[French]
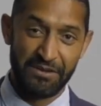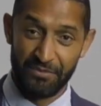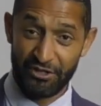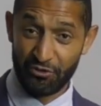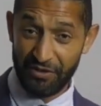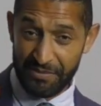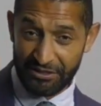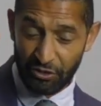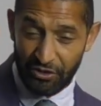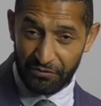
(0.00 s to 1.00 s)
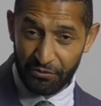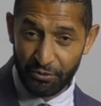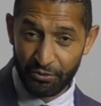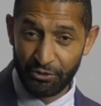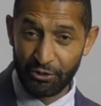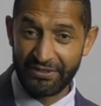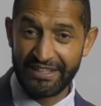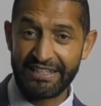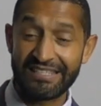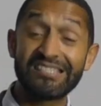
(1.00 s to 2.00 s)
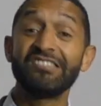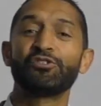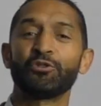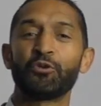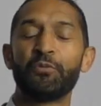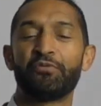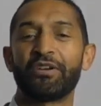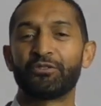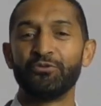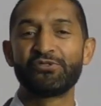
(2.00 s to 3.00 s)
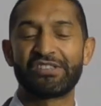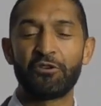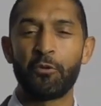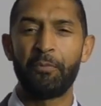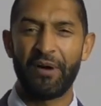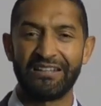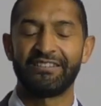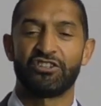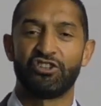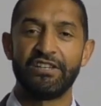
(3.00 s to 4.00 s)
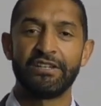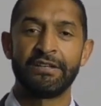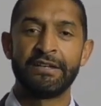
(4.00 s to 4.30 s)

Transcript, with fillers: mais je vais maintenant vous donner les six autres points que nous allons partager